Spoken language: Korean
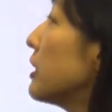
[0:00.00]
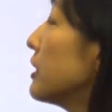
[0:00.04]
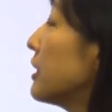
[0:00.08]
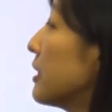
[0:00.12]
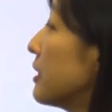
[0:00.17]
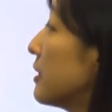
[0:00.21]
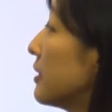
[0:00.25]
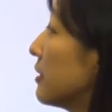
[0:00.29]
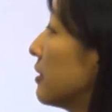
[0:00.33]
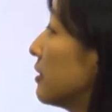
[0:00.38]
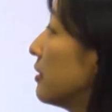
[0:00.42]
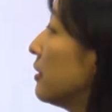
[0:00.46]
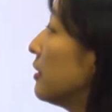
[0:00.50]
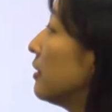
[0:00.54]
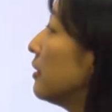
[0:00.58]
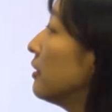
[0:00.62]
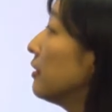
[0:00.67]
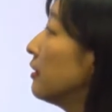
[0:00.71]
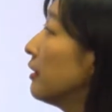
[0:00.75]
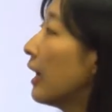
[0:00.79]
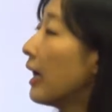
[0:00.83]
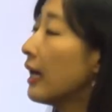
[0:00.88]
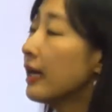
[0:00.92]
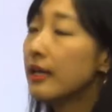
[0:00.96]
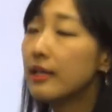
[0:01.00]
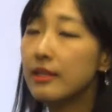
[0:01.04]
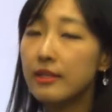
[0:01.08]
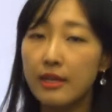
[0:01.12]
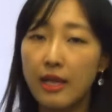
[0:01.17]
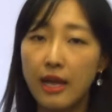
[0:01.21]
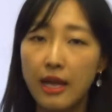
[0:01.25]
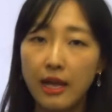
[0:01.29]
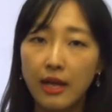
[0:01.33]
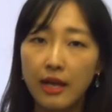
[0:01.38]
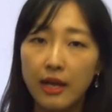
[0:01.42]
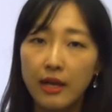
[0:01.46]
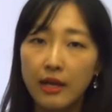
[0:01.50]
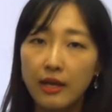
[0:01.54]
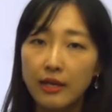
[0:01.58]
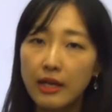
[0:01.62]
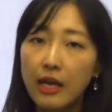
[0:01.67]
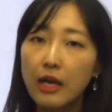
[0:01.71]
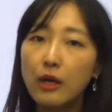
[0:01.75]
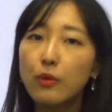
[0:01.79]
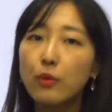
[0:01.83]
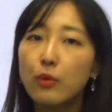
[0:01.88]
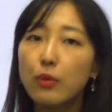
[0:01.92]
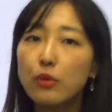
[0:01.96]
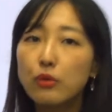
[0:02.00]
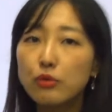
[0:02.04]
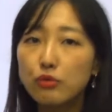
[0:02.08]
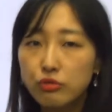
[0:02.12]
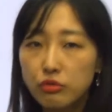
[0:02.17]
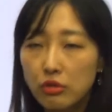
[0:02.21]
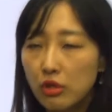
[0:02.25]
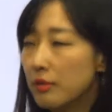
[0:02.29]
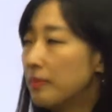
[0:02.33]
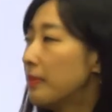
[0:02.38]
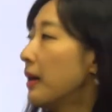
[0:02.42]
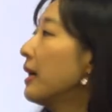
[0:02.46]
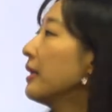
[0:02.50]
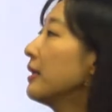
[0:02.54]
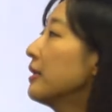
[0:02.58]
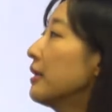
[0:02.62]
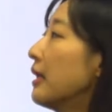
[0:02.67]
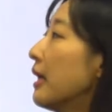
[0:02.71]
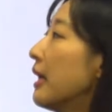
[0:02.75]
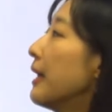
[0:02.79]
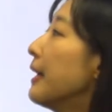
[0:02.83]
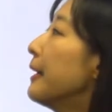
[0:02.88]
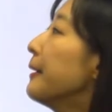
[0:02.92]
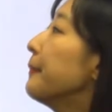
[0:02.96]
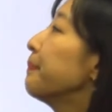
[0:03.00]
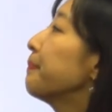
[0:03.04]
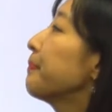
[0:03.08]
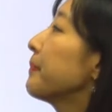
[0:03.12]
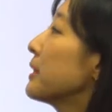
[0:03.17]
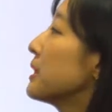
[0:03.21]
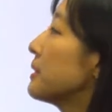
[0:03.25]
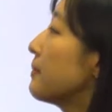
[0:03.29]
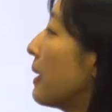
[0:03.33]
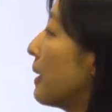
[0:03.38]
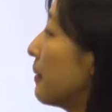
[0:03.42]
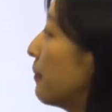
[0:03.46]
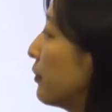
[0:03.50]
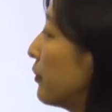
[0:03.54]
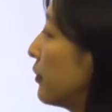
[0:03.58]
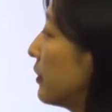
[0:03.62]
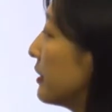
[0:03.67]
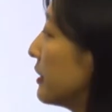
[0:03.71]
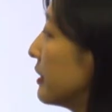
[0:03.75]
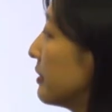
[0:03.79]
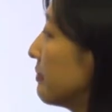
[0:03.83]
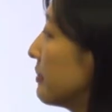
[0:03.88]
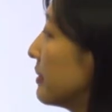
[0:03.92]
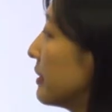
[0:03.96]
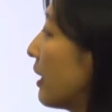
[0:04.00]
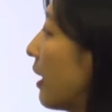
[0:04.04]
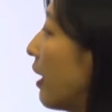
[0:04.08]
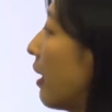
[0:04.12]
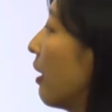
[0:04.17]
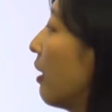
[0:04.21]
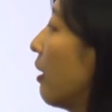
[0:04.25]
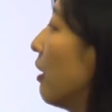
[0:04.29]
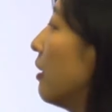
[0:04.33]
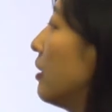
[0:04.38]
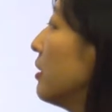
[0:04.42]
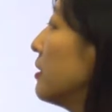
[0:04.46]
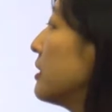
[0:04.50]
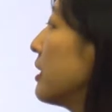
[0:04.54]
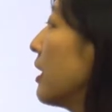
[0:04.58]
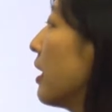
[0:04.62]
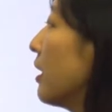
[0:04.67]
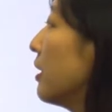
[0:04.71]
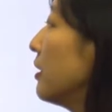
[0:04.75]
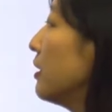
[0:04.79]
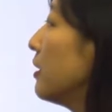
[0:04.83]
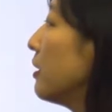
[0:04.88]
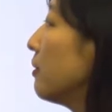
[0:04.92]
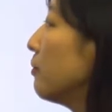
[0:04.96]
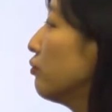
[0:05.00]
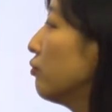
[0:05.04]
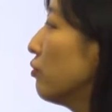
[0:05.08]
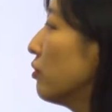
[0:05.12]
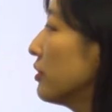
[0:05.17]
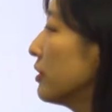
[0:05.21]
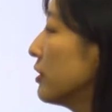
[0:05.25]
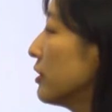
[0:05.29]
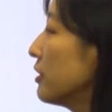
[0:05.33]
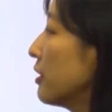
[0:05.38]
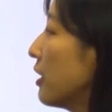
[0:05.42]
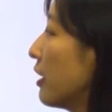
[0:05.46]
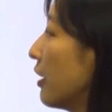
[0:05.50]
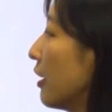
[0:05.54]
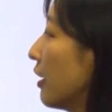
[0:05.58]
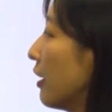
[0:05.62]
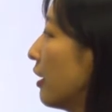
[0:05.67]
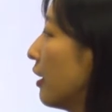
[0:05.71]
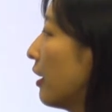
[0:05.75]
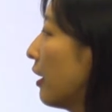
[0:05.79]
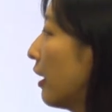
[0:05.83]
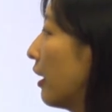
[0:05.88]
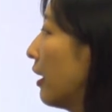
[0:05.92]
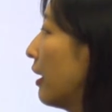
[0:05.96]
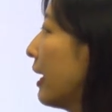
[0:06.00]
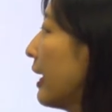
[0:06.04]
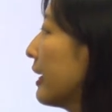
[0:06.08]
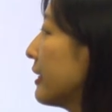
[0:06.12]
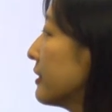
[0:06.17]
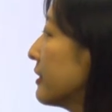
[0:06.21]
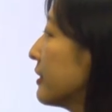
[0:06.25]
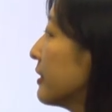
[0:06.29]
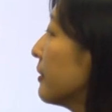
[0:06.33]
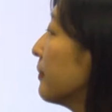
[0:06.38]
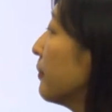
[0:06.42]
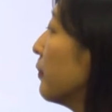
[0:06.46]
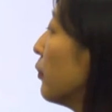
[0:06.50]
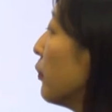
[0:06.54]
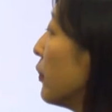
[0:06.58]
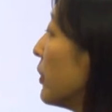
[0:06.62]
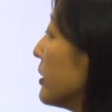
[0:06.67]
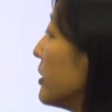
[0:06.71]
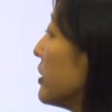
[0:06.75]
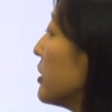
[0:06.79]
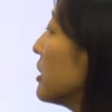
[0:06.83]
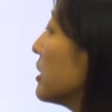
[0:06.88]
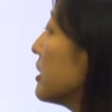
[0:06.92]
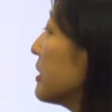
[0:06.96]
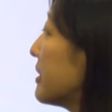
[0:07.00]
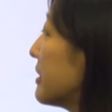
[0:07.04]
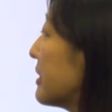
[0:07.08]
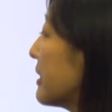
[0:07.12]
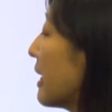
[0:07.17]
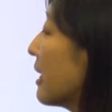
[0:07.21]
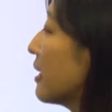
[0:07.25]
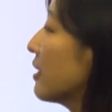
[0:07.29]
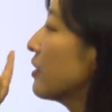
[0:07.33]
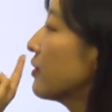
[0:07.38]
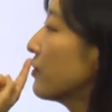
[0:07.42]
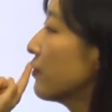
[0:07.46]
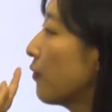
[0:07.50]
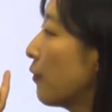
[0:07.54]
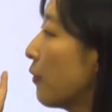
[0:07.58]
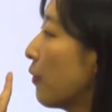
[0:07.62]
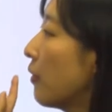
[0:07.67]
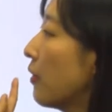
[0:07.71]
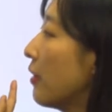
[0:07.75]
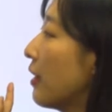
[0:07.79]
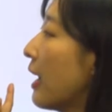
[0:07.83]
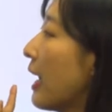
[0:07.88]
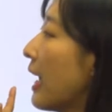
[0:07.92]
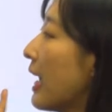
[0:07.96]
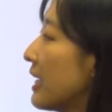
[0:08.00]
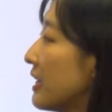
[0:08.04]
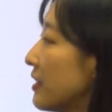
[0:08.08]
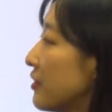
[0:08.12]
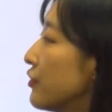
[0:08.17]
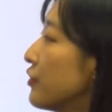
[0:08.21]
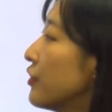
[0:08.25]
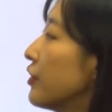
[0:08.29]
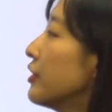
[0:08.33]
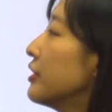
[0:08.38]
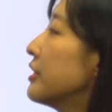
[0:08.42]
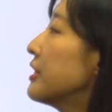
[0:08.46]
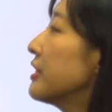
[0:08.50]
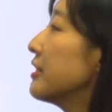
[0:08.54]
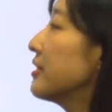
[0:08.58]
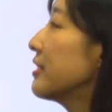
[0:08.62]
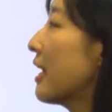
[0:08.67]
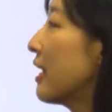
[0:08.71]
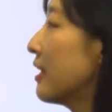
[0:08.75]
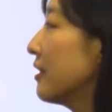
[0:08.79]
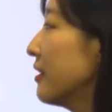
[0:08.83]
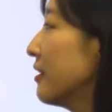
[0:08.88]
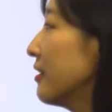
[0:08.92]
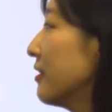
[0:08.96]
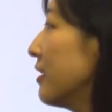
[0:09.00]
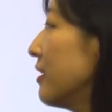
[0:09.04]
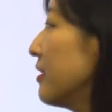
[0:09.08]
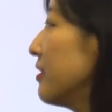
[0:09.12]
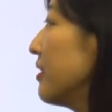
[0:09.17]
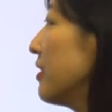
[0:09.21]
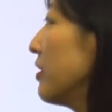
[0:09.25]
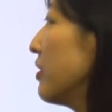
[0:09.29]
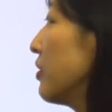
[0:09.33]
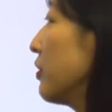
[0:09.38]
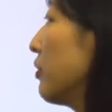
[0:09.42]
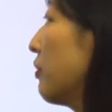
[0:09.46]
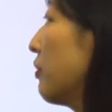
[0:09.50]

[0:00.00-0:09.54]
테스트를 하겠다라고 9월 8일에 발표를 했습니다. 자 이게 무엇이냐 HACCP which stands for Hazard Analysis and